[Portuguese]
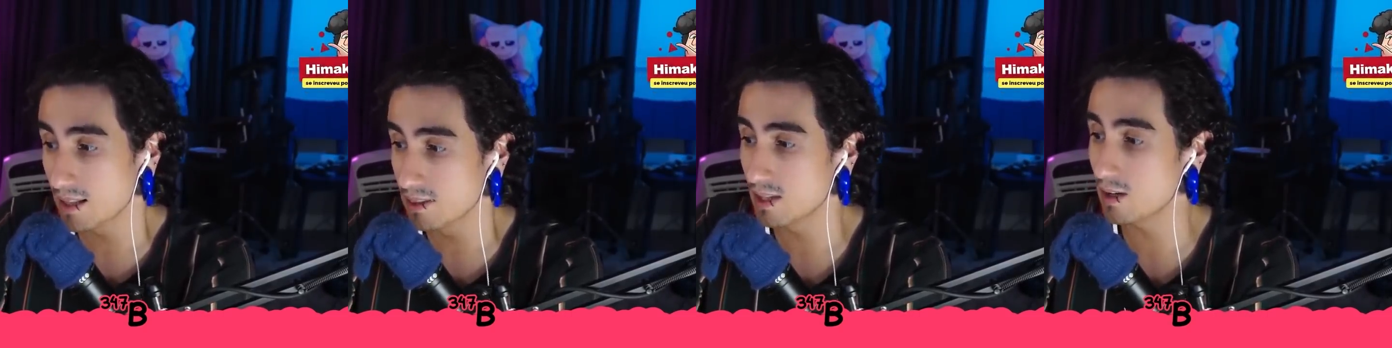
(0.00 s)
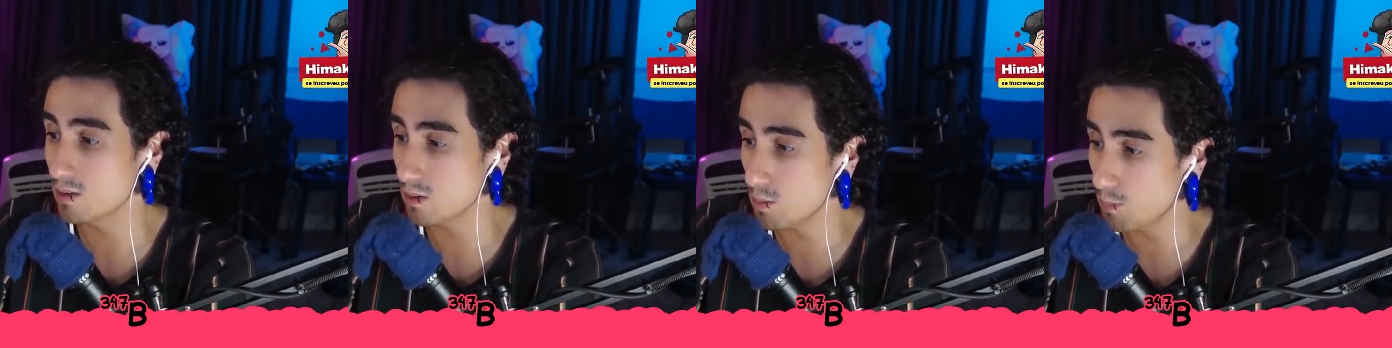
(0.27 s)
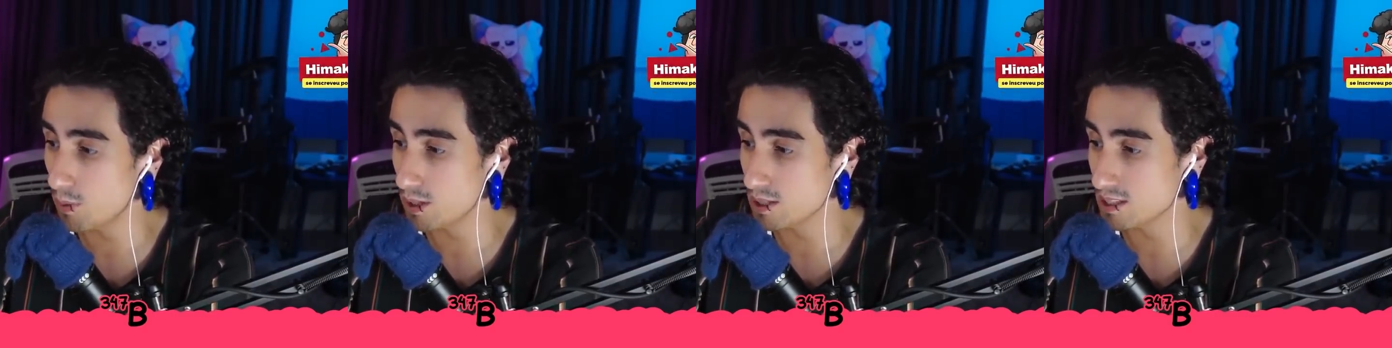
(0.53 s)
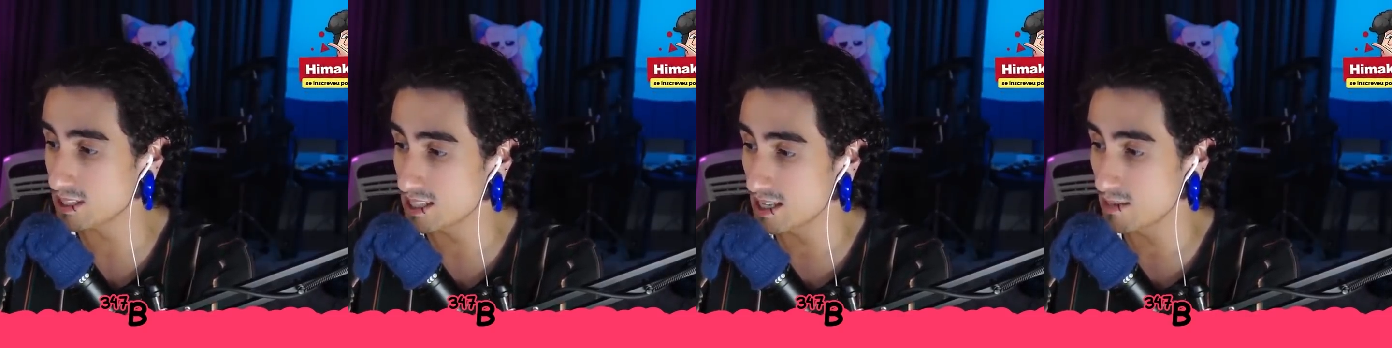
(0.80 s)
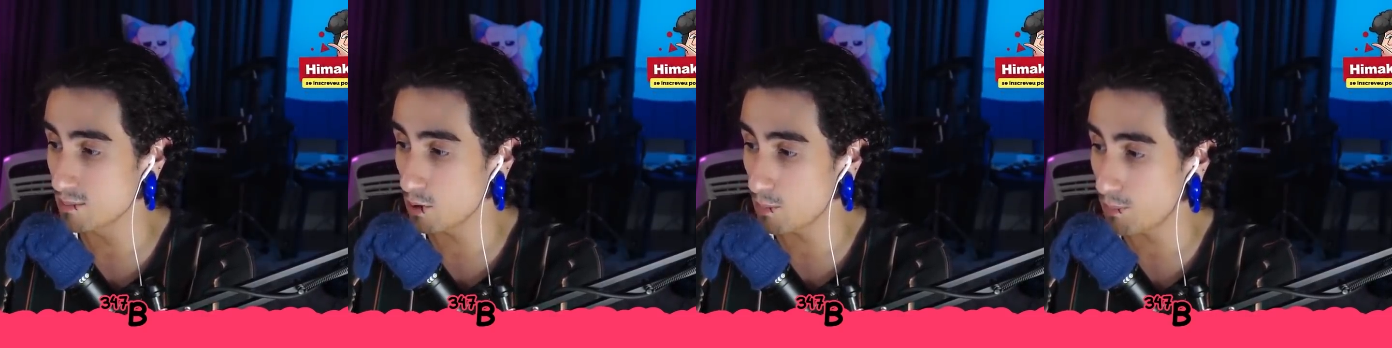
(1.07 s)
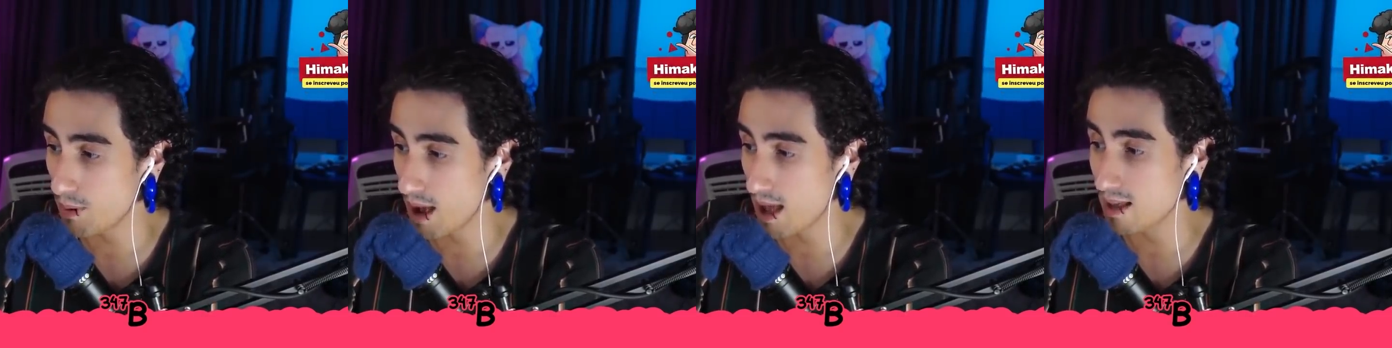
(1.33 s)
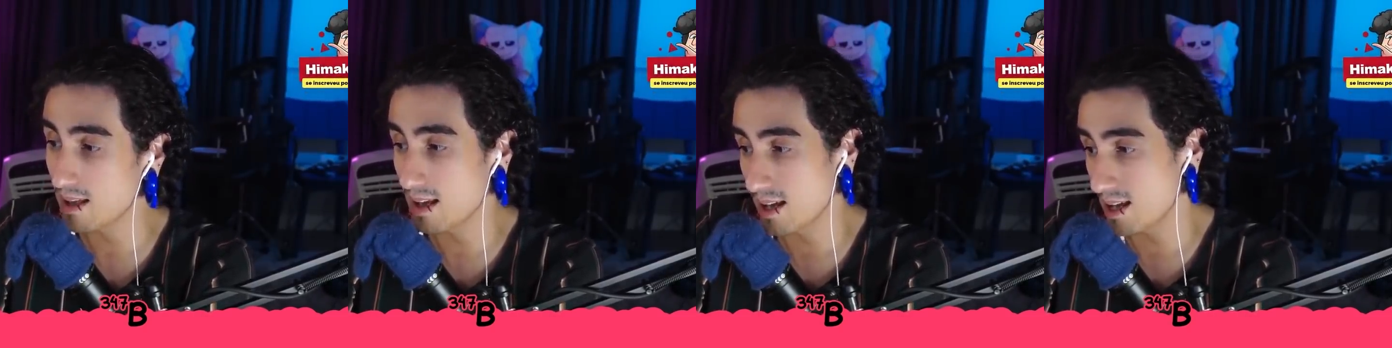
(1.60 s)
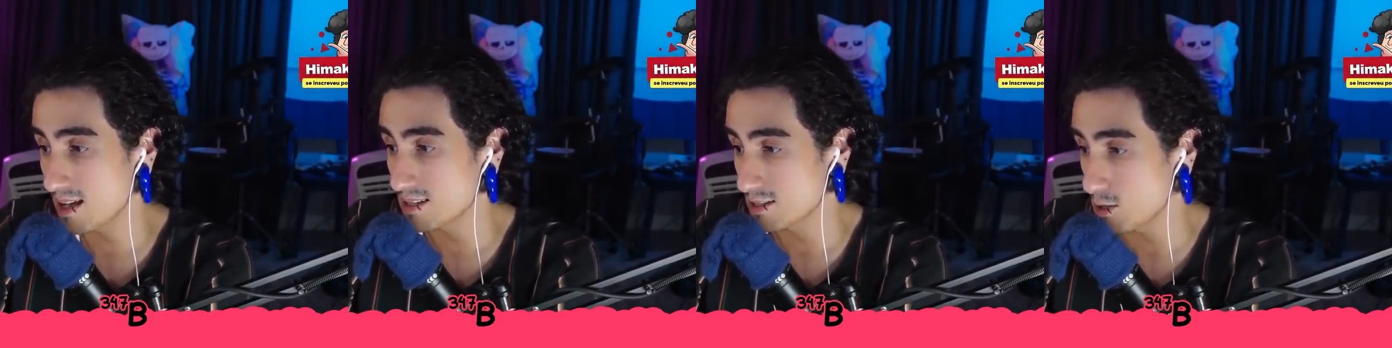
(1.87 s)
Não, não pode ser. Meu pai.
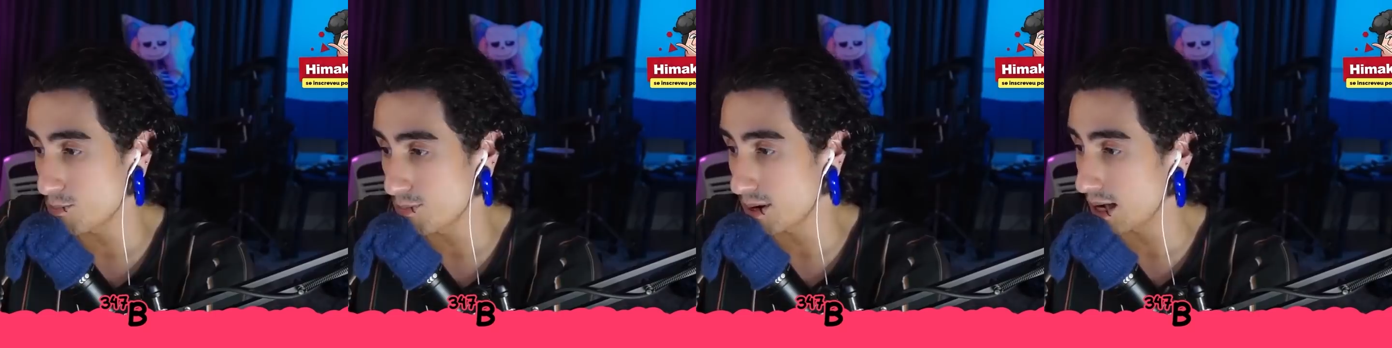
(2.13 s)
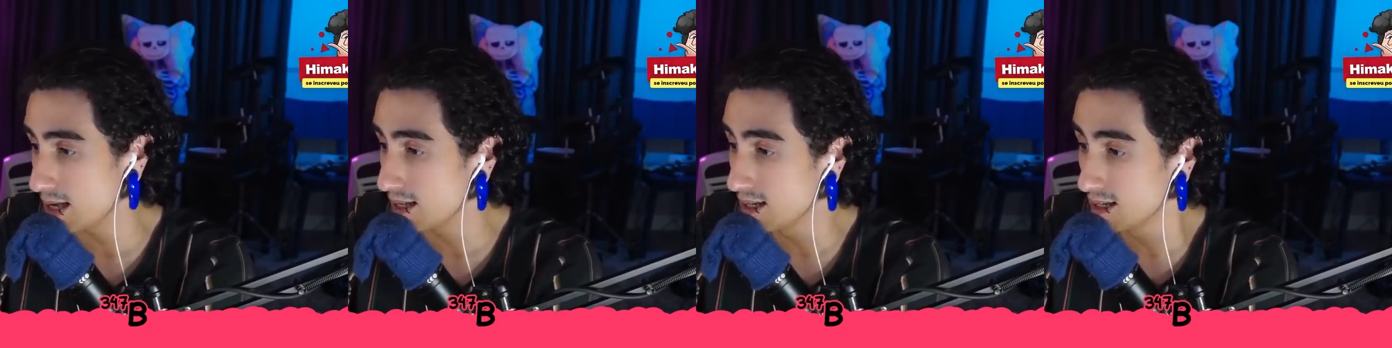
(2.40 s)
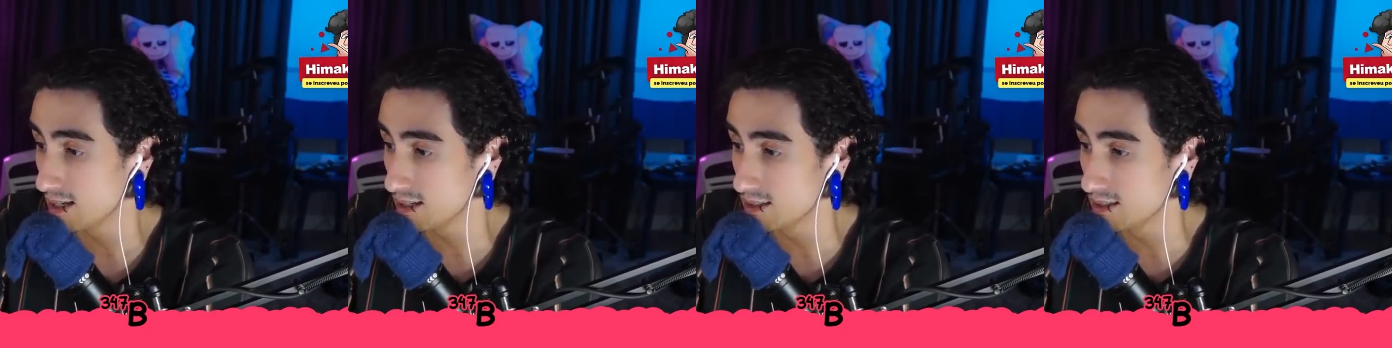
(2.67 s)
É, seu pai.